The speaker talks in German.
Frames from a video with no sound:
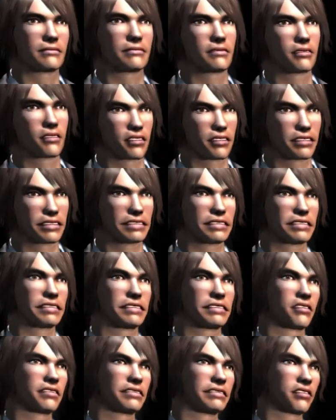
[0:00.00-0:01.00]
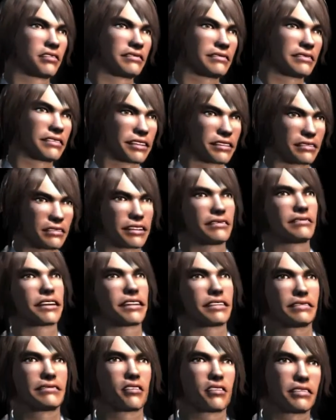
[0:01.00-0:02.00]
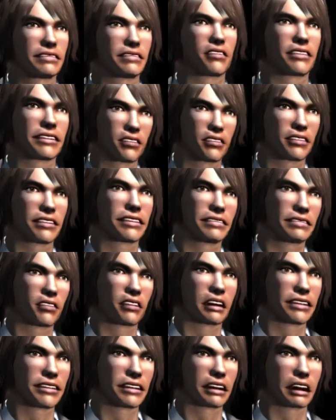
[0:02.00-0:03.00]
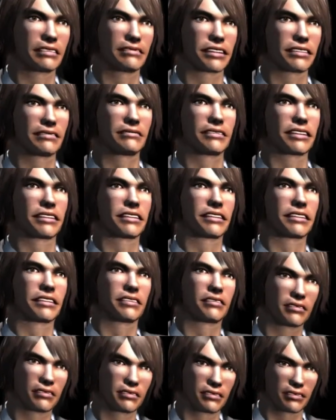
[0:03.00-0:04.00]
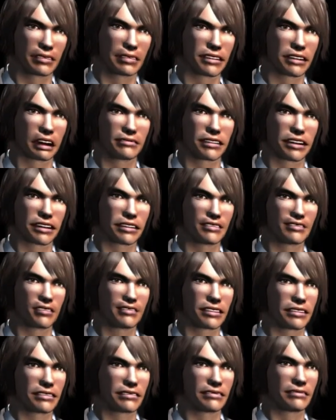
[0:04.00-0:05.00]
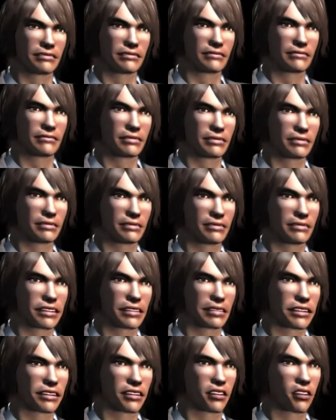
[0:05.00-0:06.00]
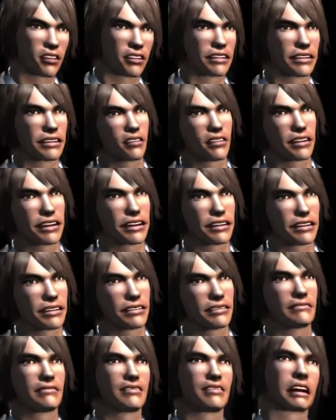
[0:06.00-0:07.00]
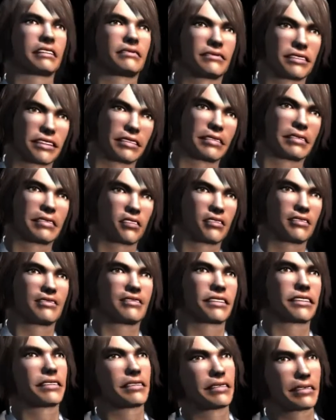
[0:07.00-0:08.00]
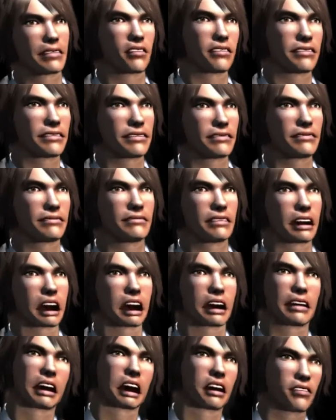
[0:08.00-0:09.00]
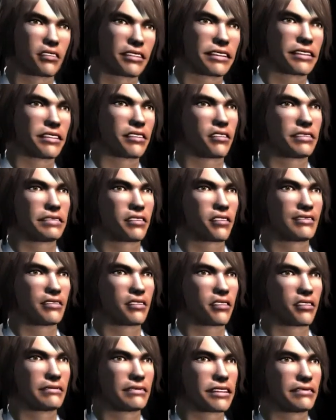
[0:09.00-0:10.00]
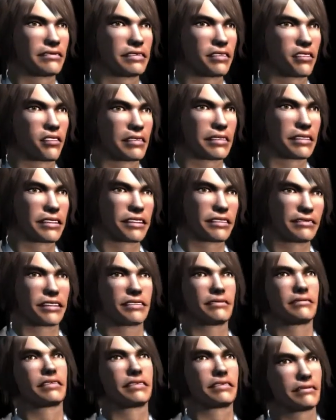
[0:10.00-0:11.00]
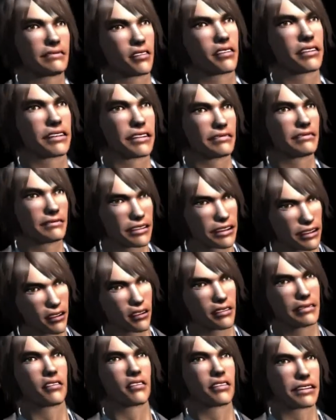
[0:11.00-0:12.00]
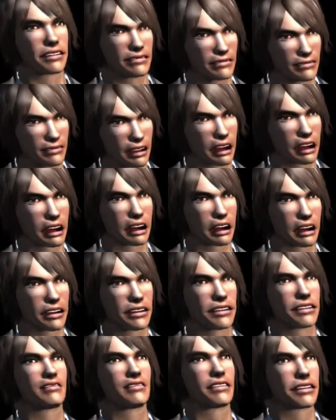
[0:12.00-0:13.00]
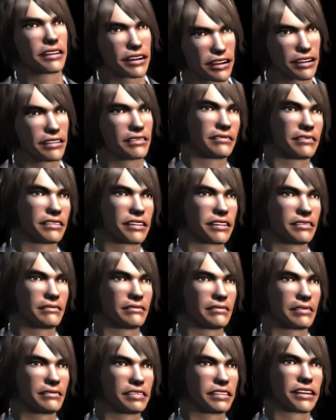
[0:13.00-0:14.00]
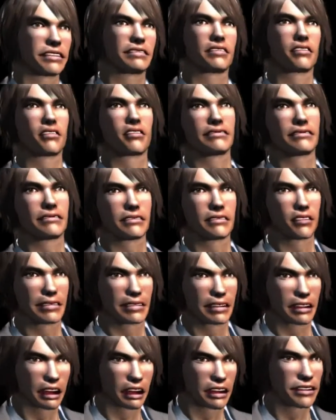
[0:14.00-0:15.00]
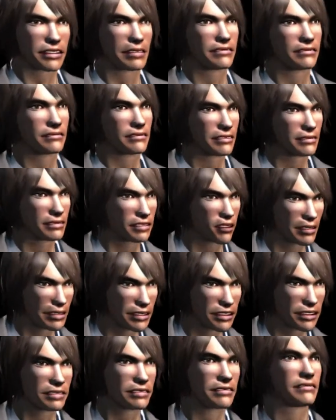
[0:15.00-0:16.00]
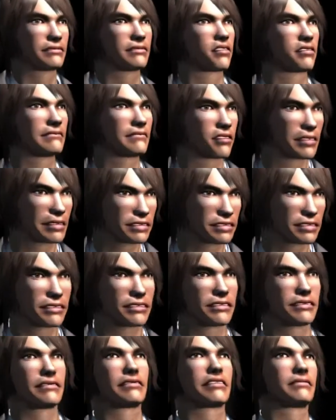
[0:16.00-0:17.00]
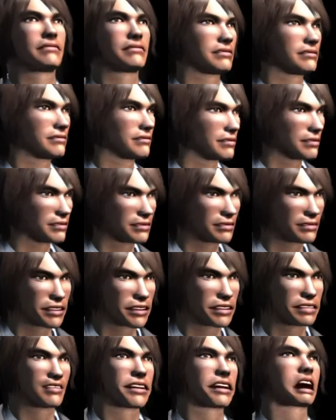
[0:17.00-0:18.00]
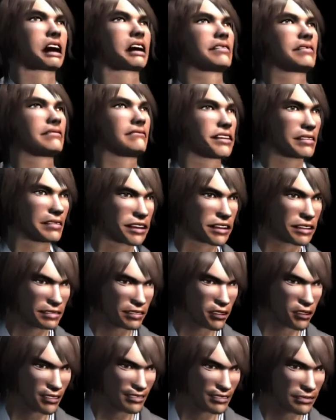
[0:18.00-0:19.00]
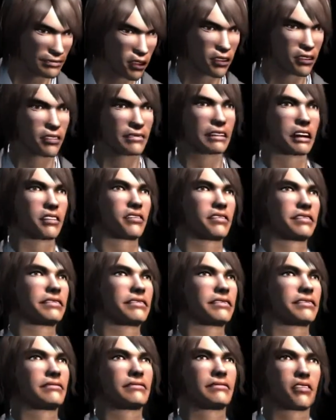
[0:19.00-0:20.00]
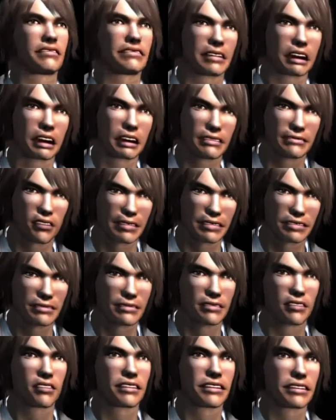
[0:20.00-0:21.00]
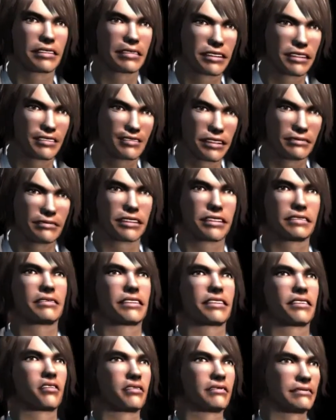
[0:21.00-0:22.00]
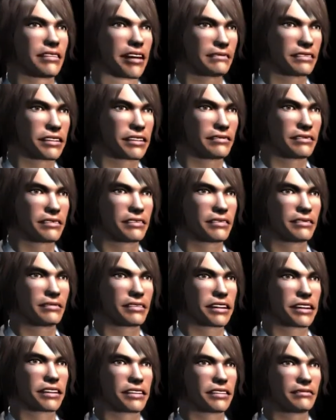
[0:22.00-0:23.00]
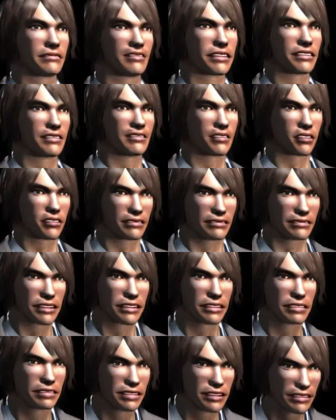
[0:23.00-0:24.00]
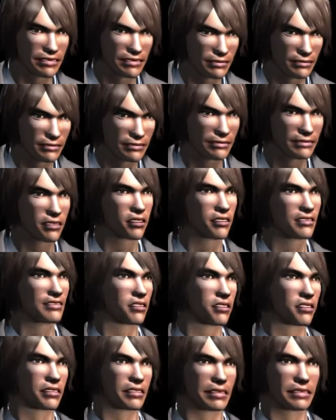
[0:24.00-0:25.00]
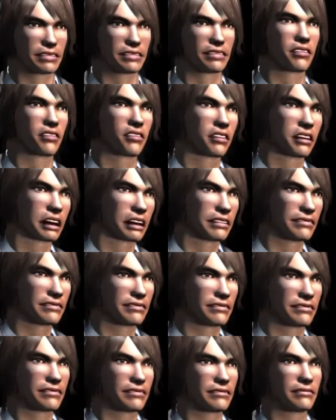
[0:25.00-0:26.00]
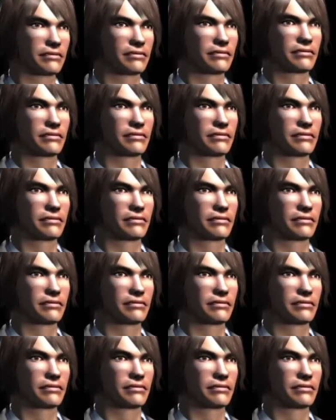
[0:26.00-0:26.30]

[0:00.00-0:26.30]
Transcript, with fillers: Viele Prozesse, wie zum Beispiel das regelmäßige Atmen, laufen automatisch ab. Da sich unser Gehirn nicht auf viele verschiedene, teilweise lebenswichtige Funktionen bewusst konzentrieren kann, laufen viele dieser Prozesse im Gehirn zunächst unbewusst ab. Entscheidungen werden letztlich ebenfalls unterbewusst im limbischen System getroffen, weil sie viel zu komplex sind, um sie bewusst zu verarbeiten.